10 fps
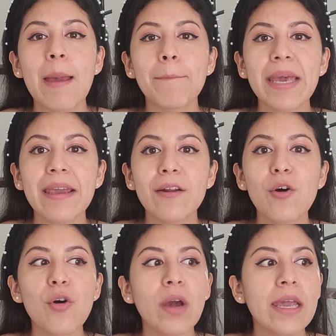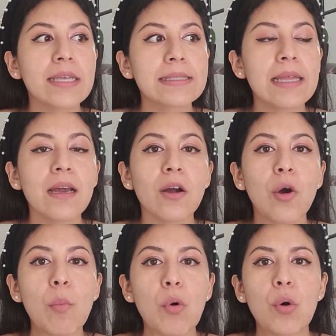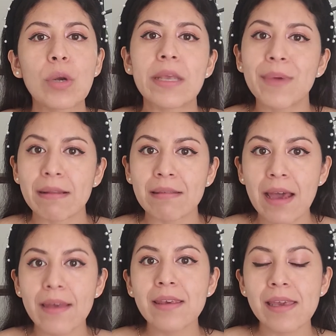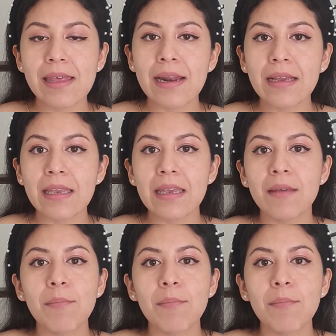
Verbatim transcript: Pero esta como libertad que dan aquí